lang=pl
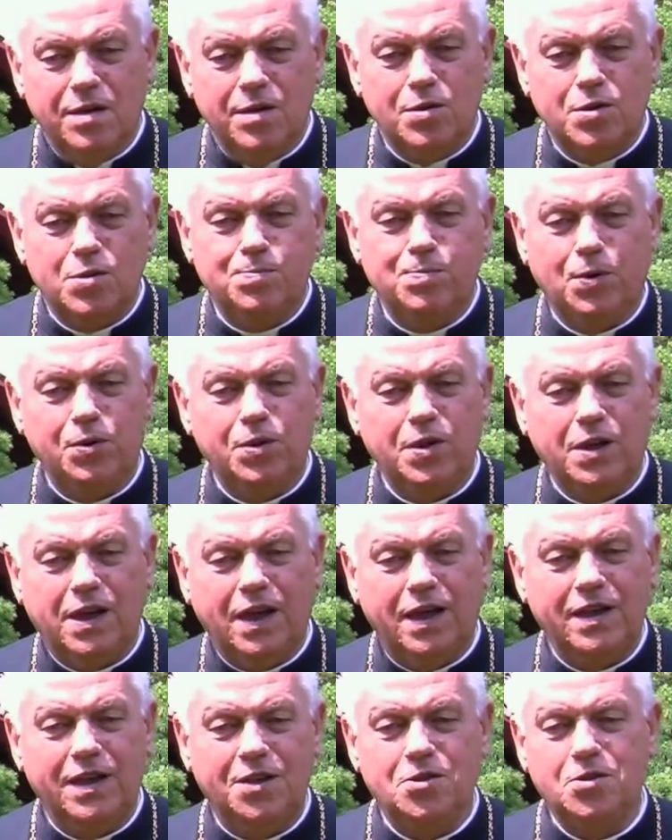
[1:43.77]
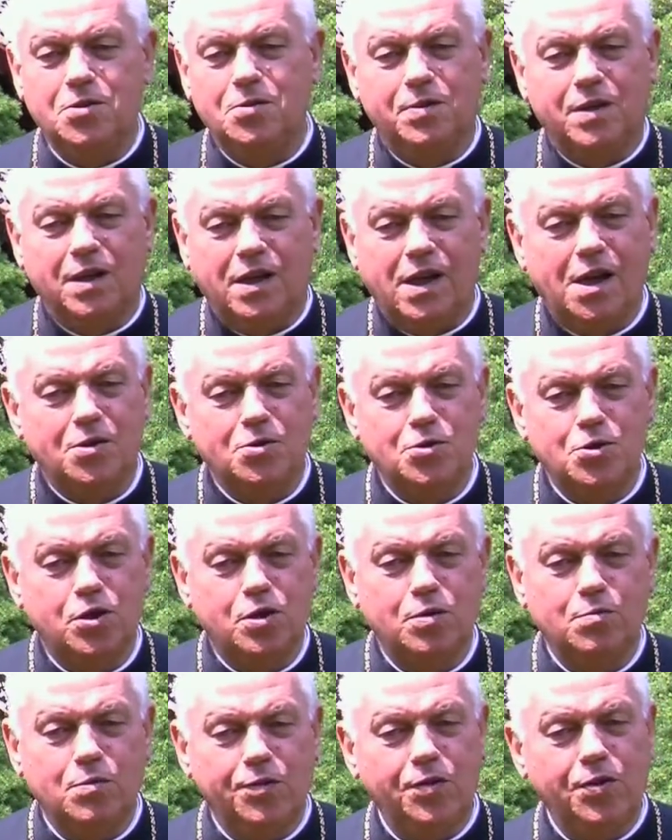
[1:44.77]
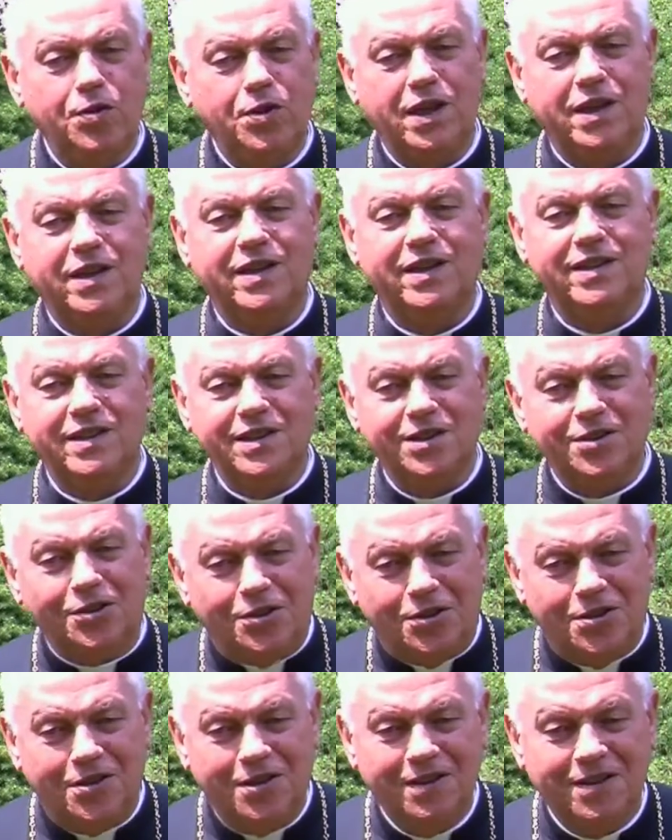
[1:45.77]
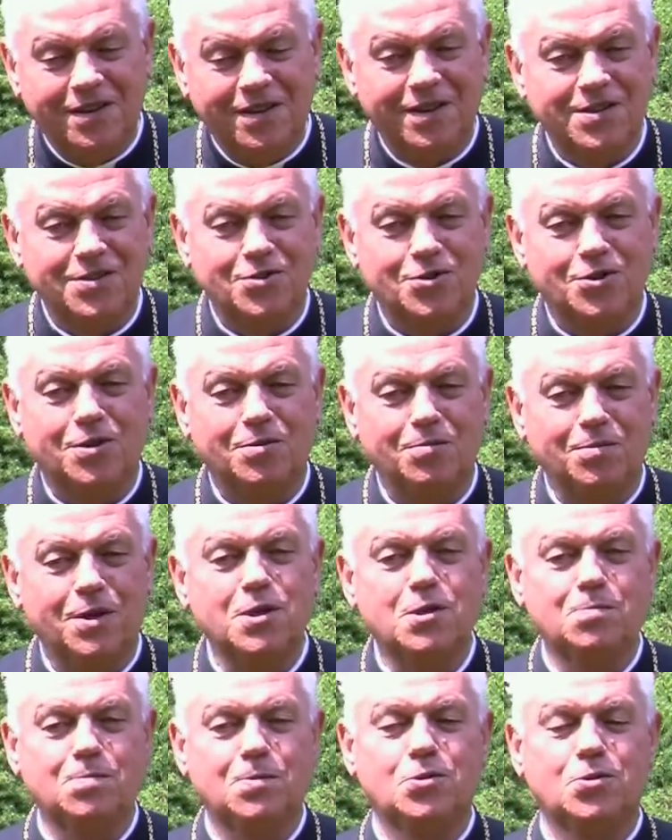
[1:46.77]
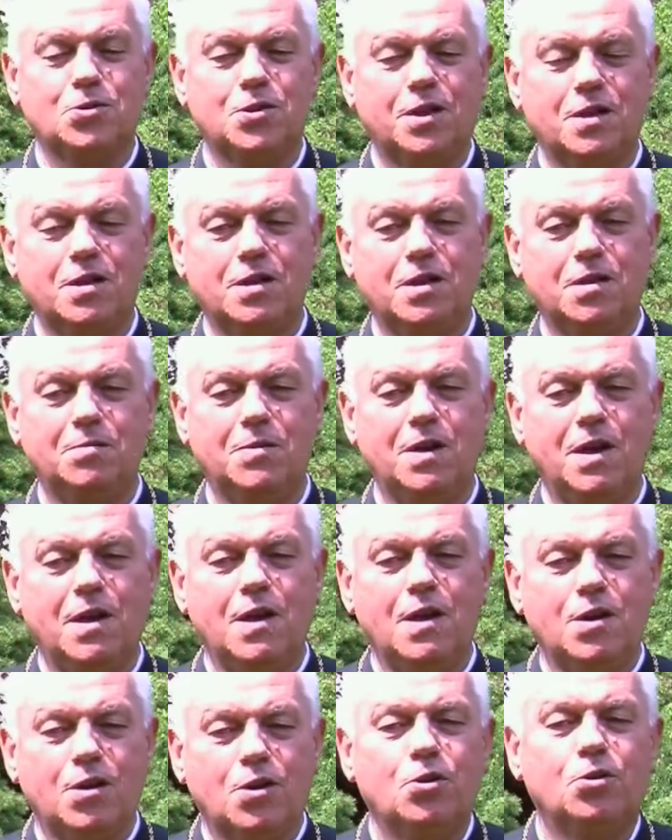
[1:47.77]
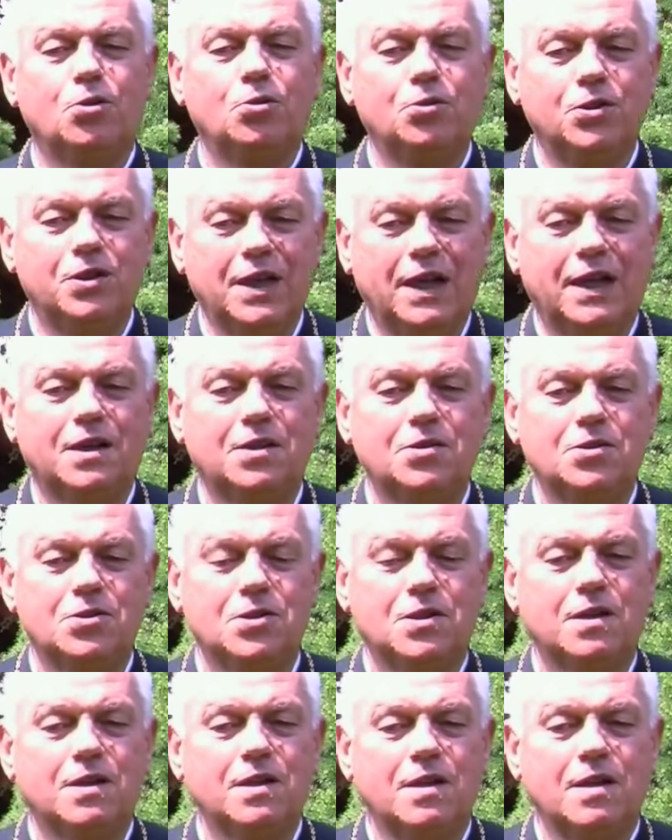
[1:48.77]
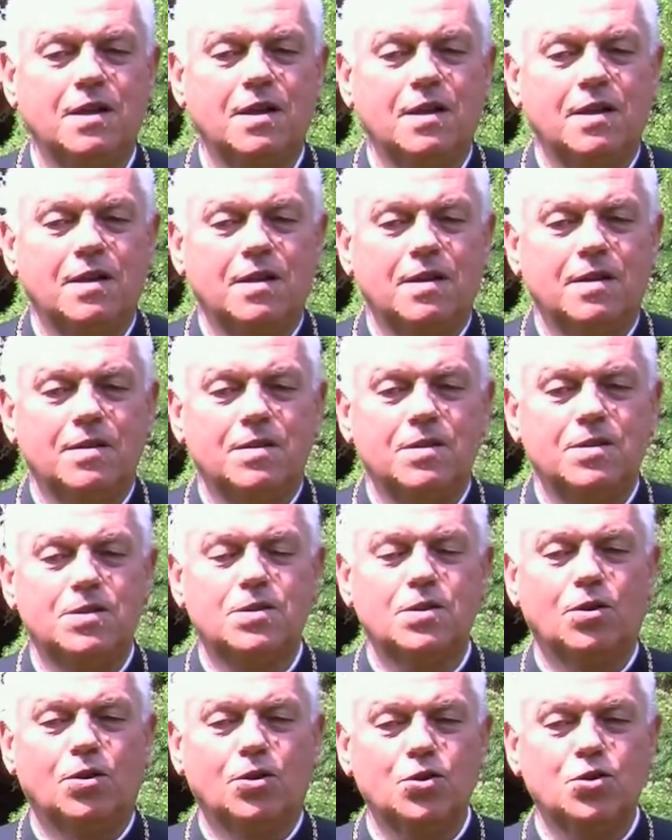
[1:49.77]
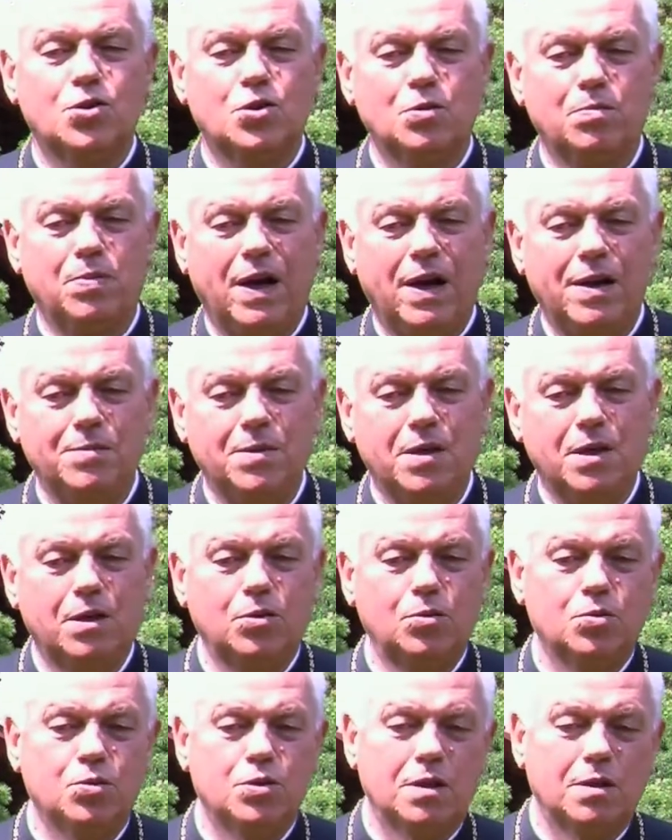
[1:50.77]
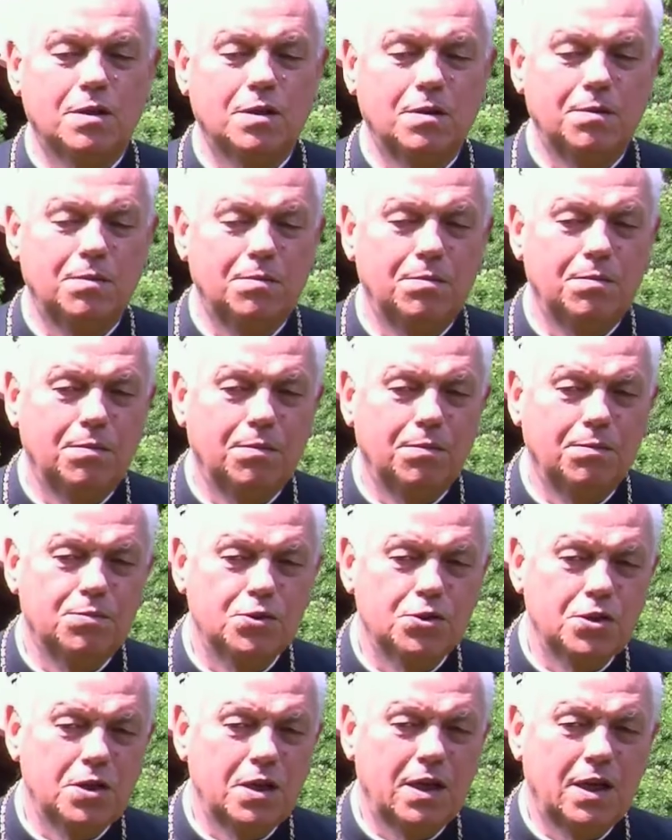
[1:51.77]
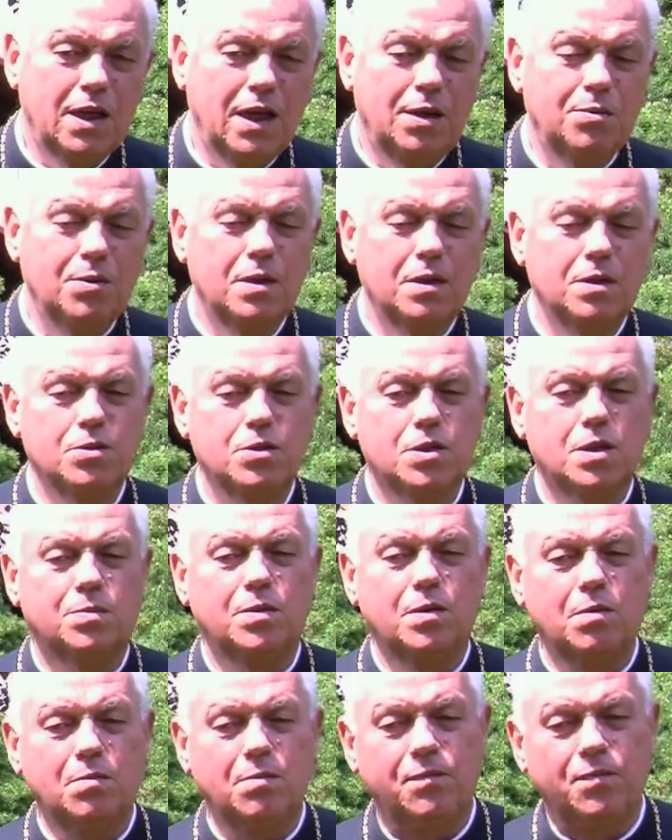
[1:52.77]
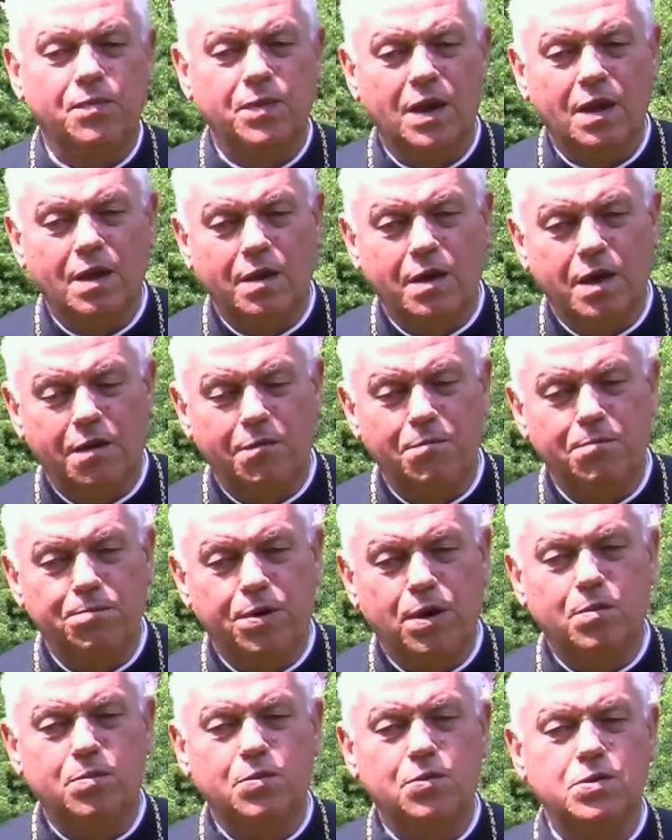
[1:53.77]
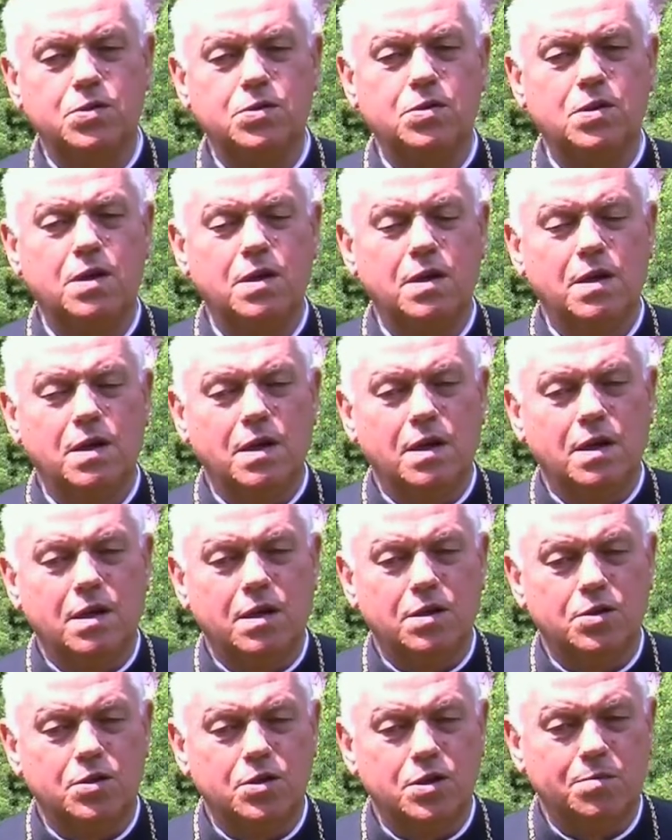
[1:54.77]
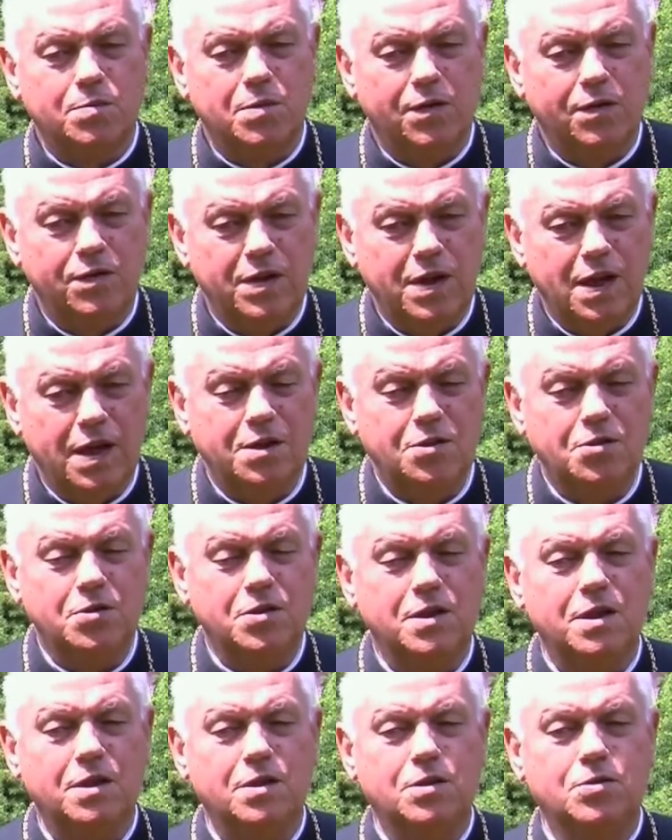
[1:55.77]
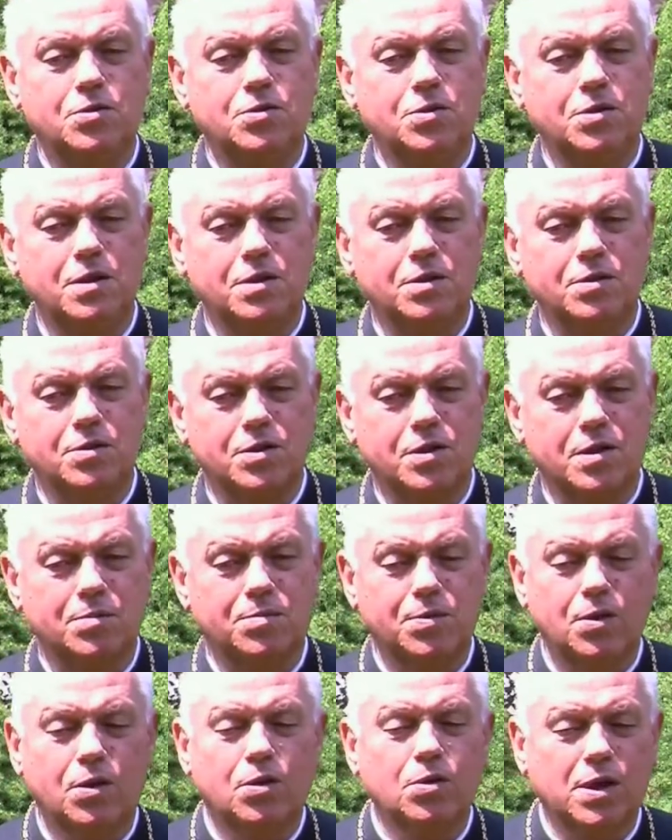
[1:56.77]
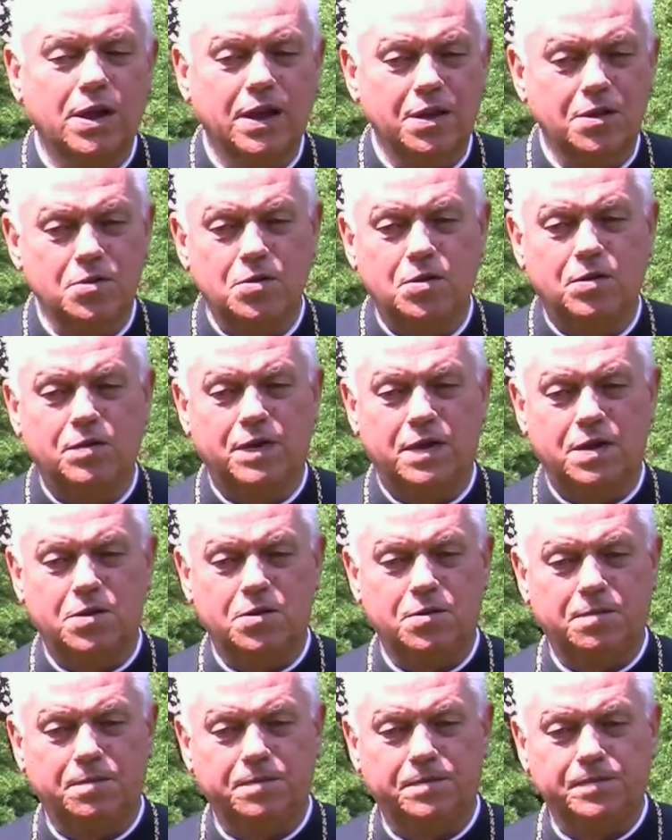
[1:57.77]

spotykania się, tak jak się to mówi, tête à tête, czyli bezpośrednim kontakcie z osobami, którzy przyjechały, żeby im, im pomóc, żeby wyjaśniać, żeby organizować.